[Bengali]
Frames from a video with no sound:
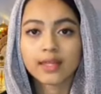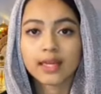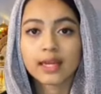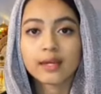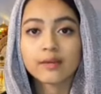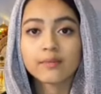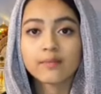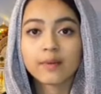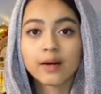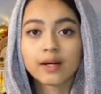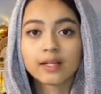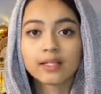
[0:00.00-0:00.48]

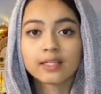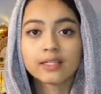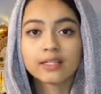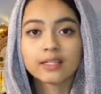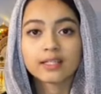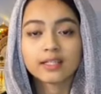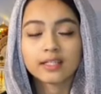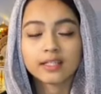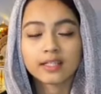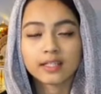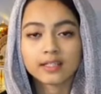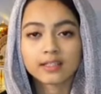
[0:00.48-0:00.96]
এই পানিটি
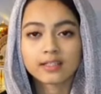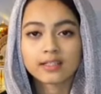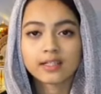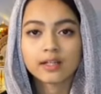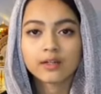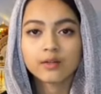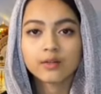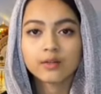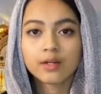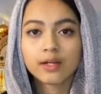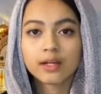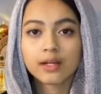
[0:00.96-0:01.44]
নিয়ে
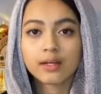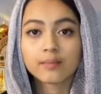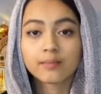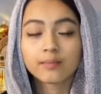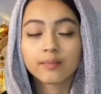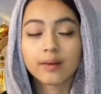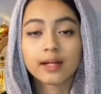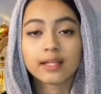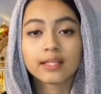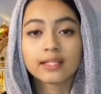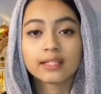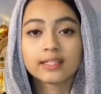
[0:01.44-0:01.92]
যাও
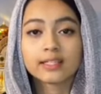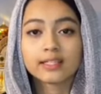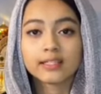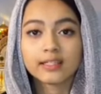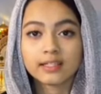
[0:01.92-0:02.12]
পানিটি